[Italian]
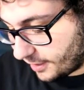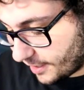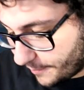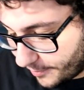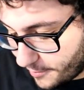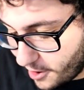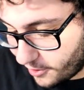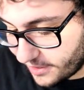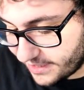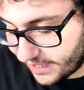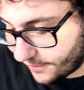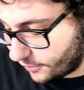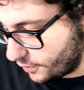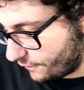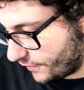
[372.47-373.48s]
Allora, la prima cosa
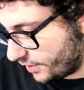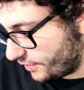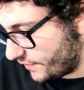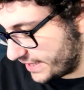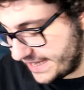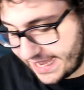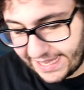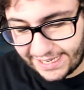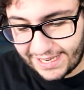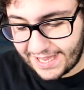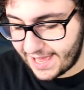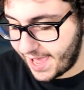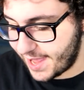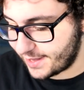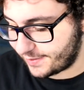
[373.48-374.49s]
che volevo farvi
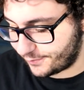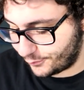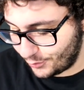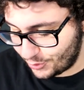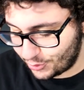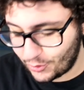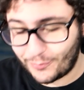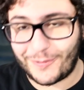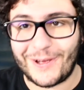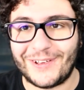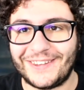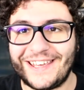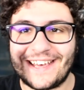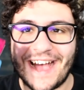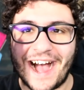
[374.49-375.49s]
vedere è questo paio
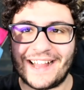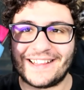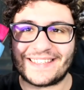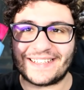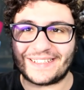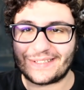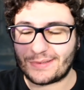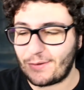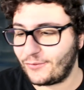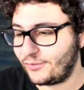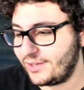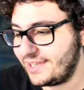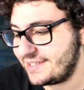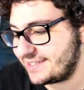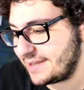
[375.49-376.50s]
di calze che sono
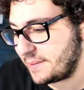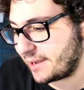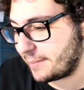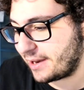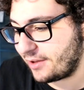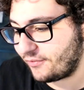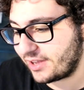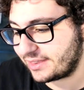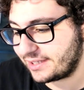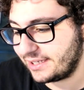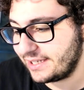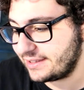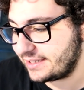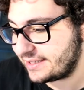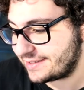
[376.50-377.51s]
fighissime che me l'ha fatta
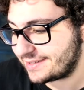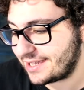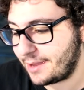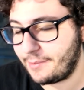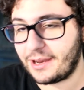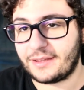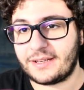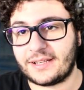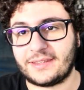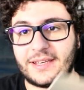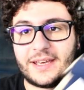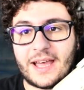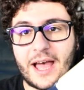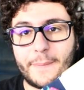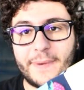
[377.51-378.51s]
Letizia e me l'ha
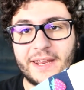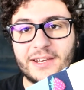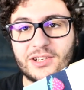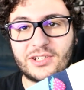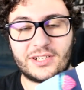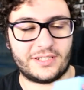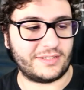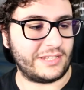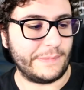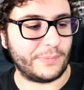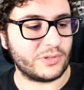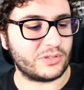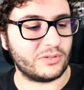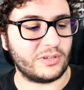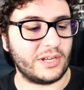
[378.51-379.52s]
date a Brescia, tipo
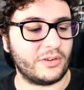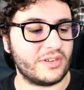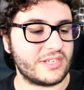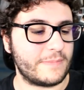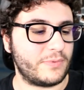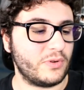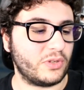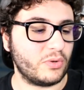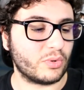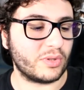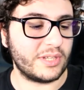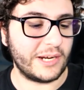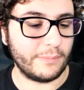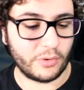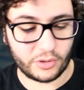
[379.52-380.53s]
sono le cose più cute
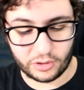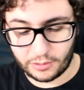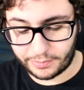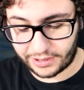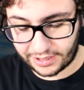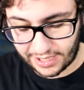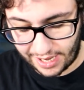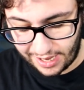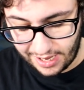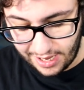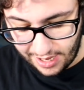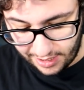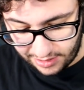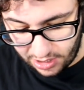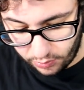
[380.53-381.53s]
del mondo perché
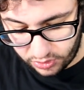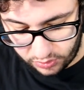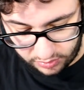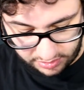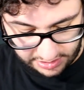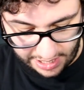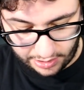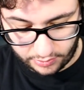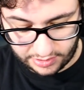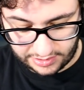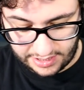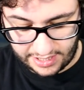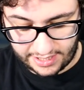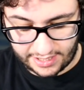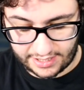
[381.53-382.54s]
io uso un sacco
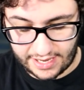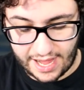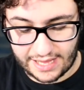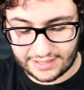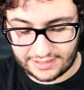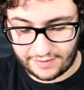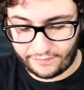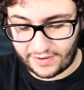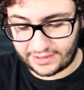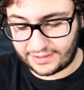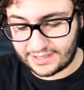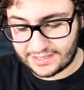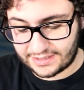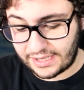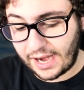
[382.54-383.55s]
queste calze
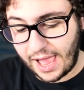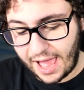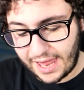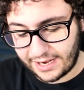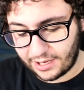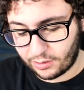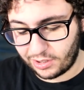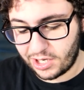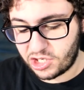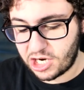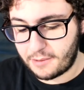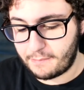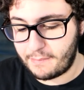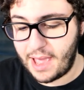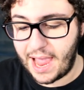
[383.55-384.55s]
fatte strane con le
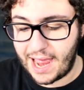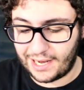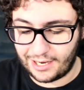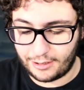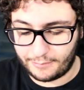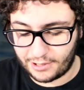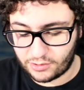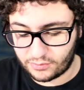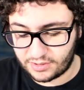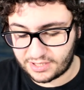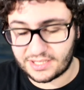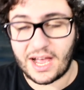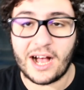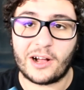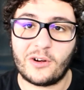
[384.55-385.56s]
ciambelle, mi piacciono un
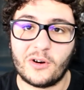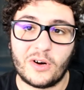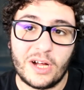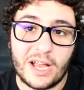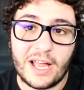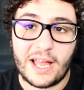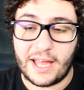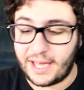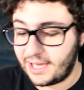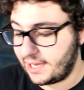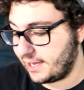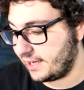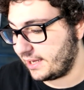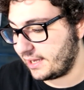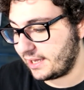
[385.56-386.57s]
sacco
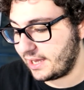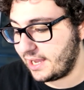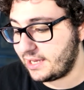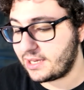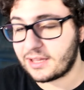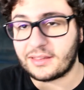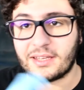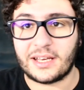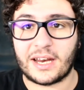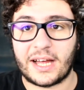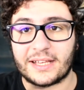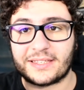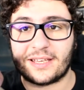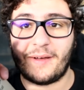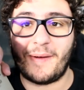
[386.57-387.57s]
e, e niente,
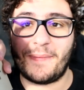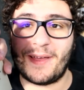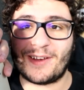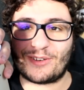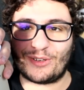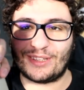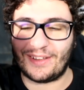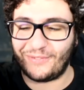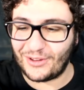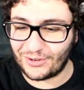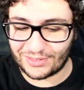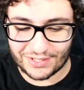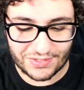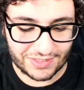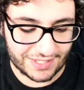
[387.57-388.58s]
grazie, mi piacciono davvero
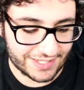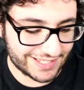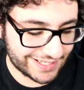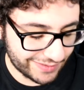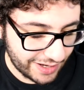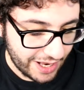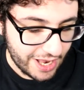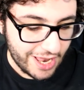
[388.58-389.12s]
tantissimo.